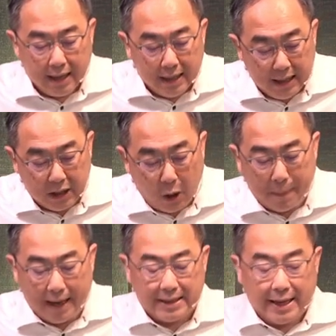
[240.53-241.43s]
一到
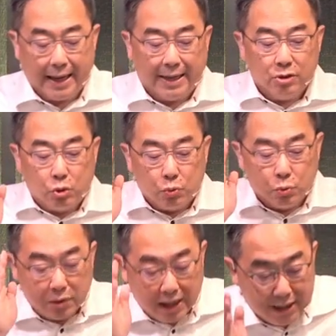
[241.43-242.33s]
八节来看主
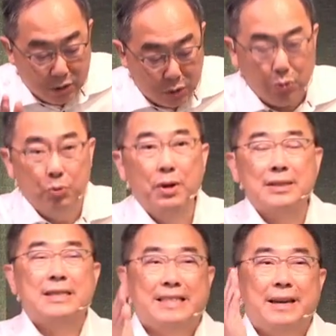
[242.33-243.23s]
耶稣是
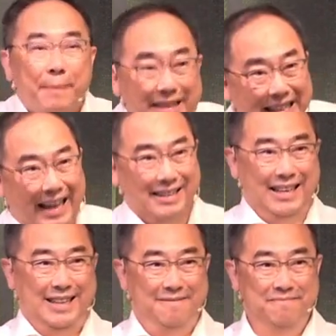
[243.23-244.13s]
怎么讲
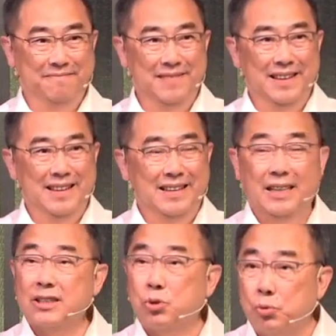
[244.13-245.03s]
的。你知
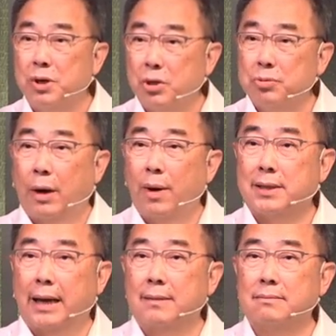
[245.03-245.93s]
道主耶稣讲话
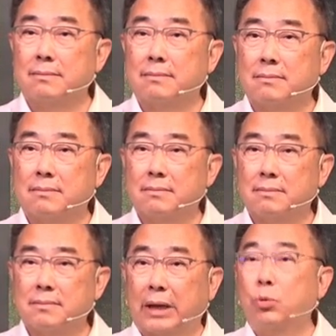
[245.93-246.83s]
才
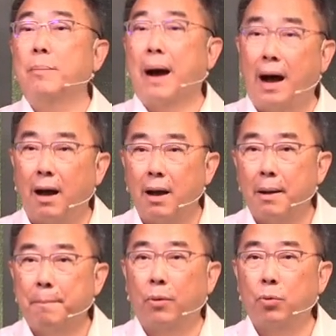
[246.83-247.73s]
才对嘛？哈，
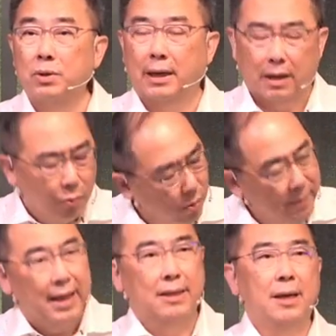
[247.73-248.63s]
保罗讲的我们
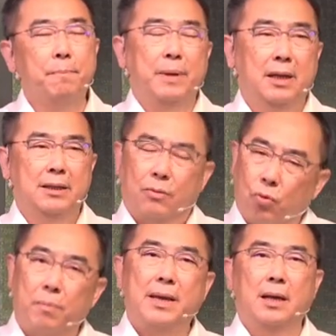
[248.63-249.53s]
也听，彼得讲的我
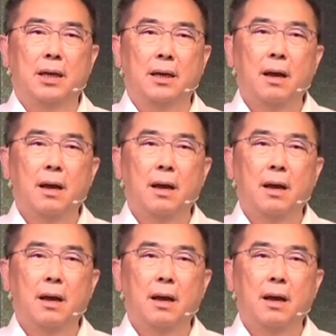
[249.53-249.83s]
们也听